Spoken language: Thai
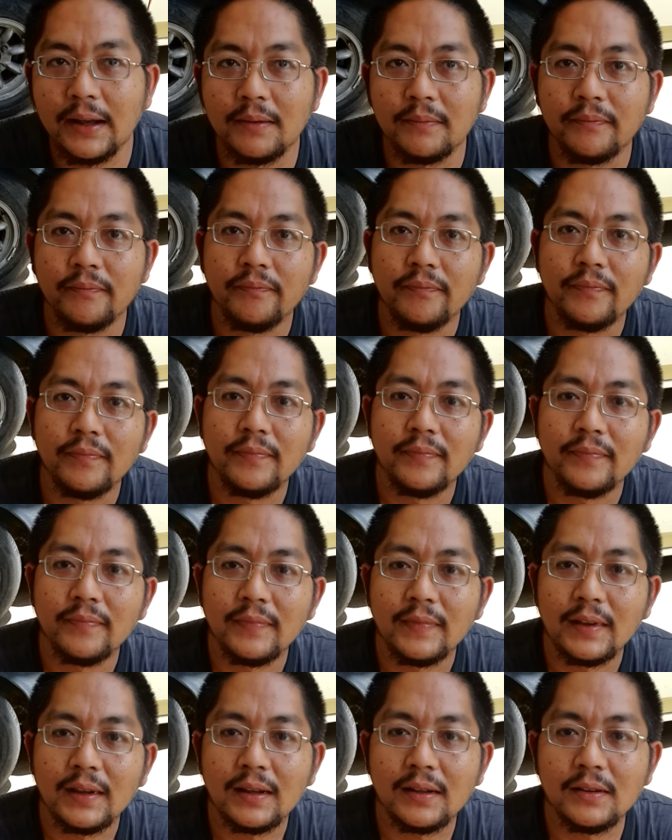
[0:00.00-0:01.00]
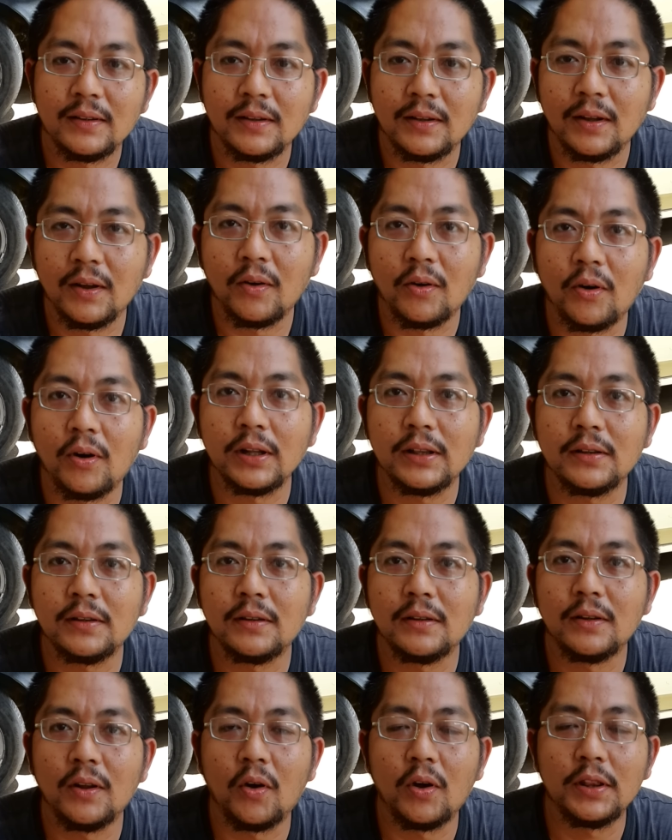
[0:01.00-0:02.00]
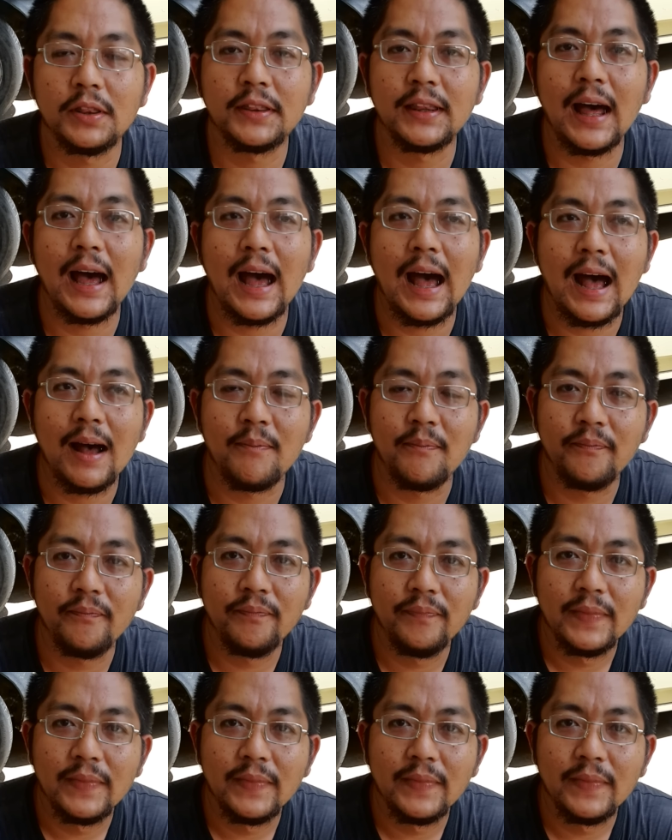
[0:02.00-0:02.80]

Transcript: ไรครับ โน้ตโน้ตสาม